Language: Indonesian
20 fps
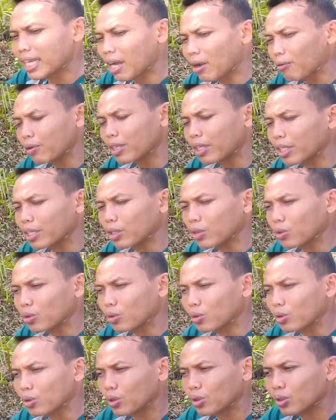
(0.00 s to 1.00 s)
sawit
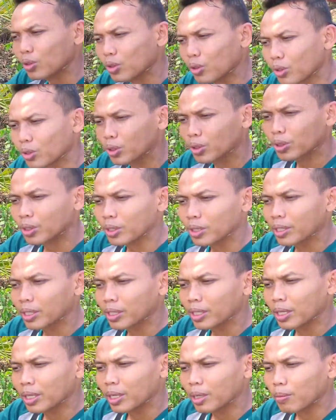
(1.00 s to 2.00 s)
itu
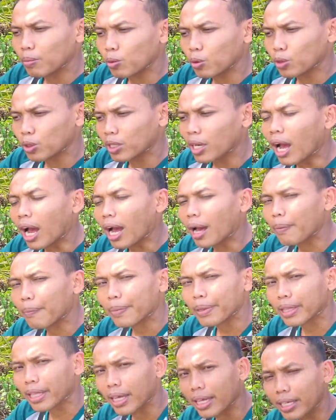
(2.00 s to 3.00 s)
mudah
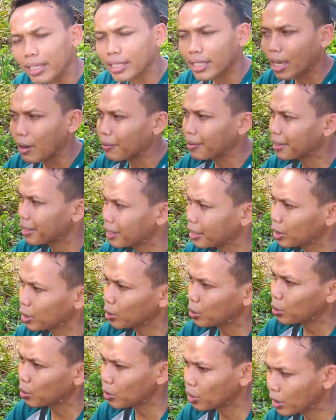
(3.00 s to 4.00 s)
petani sawit
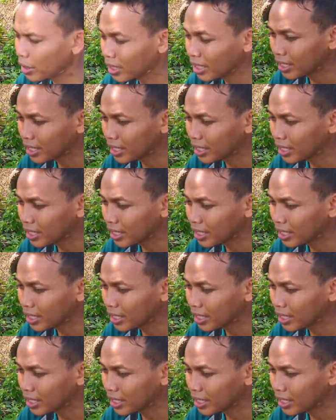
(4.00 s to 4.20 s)
itu